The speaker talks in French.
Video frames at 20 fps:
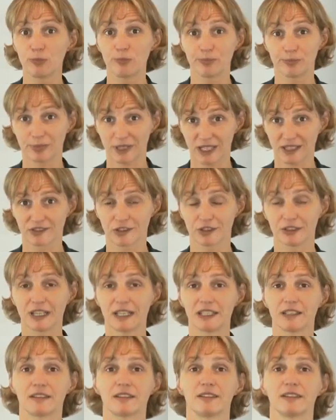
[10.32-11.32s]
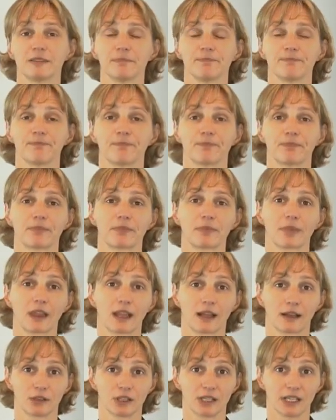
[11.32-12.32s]
personnalité.
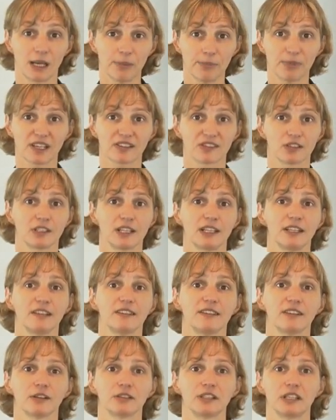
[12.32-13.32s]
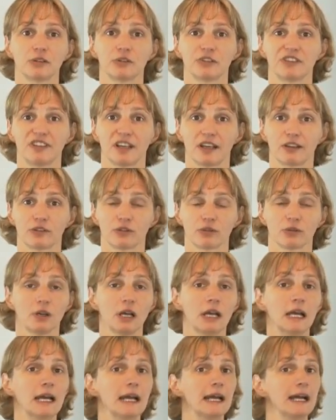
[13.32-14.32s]
la personnalité en négociation,
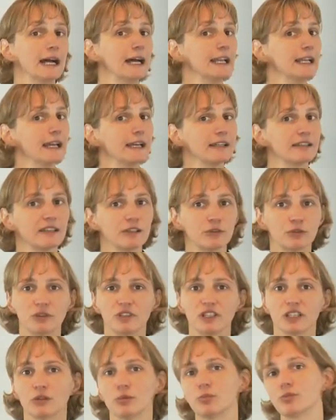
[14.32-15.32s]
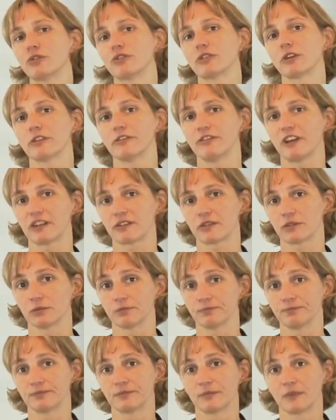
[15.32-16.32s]
elle a été étudiée de plusieurs façons.
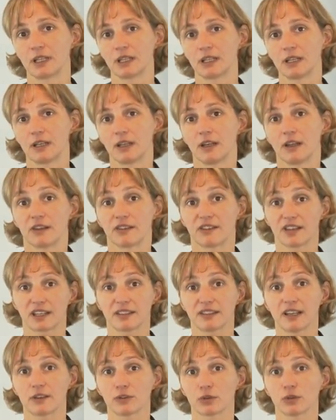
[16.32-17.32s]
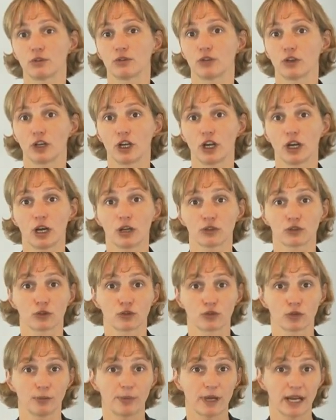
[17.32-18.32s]
Certains auteurs se
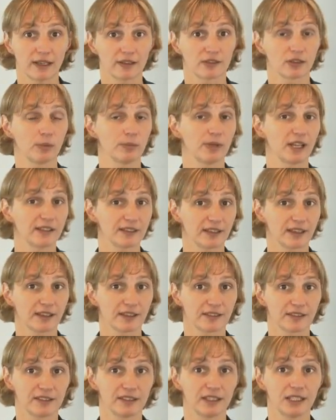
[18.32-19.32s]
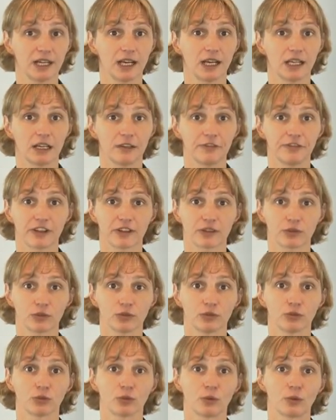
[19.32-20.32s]
sont par exemple intéressés à la
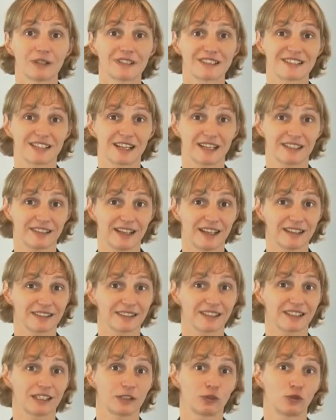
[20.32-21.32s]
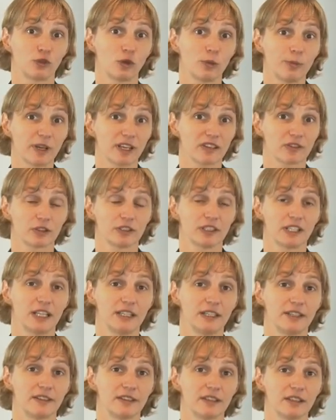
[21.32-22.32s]
façon dont certains traits de
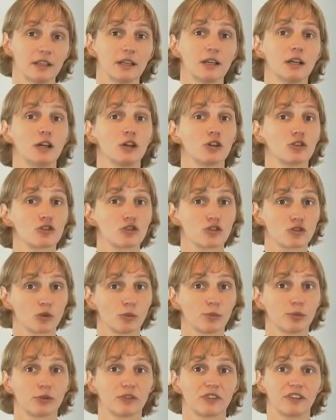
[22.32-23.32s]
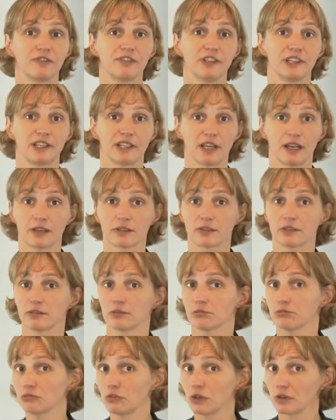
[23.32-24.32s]
personnalité sont plus efficaces
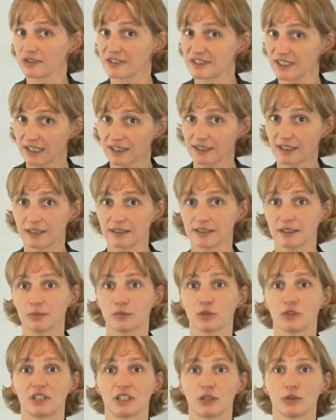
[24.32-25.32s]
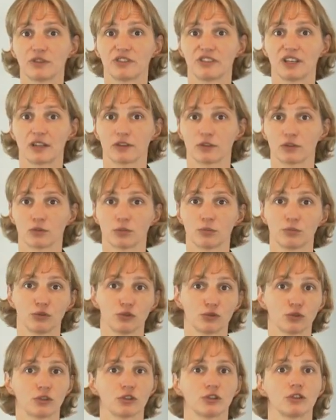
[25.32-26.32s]
dans certains types de négociations
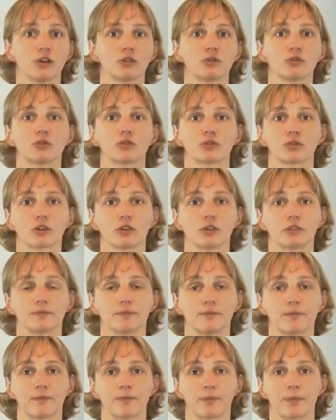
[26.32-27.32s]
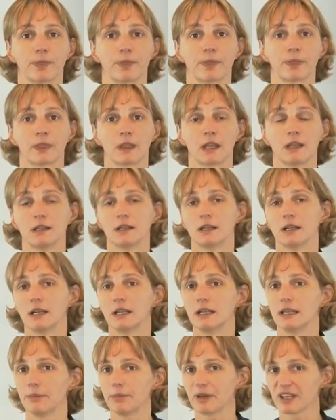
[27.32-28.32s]
plutôt que dans d'autres.
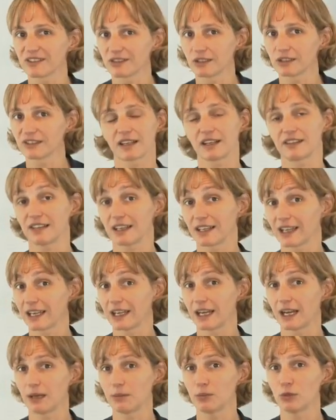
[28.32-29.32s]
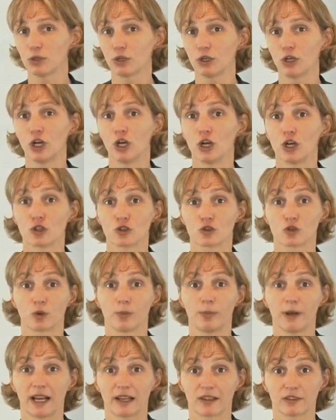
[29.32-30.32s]
Les personnes très agréables
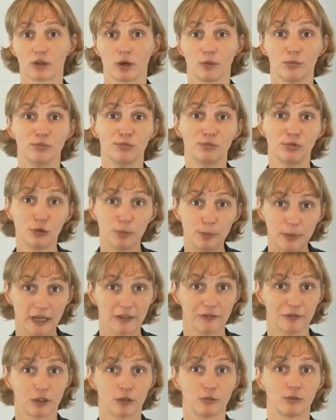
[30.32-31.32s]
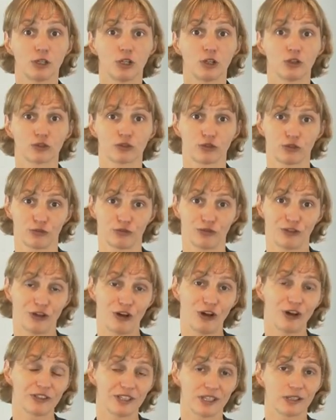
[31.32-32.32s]
sont par exemple plus performantes
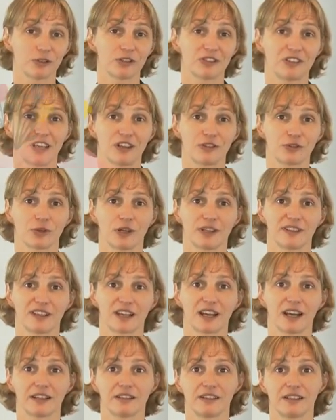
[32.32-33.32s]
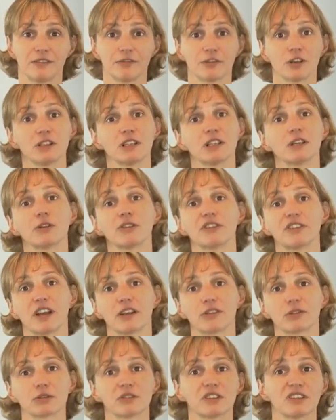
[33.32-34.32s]
en négociation intégrative qu'en
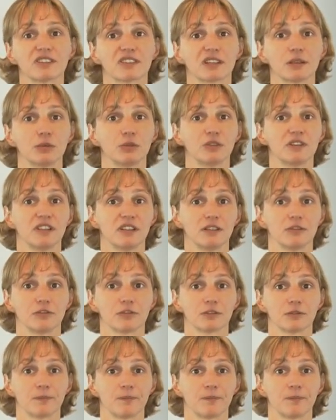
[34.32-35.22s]
négociation distributive.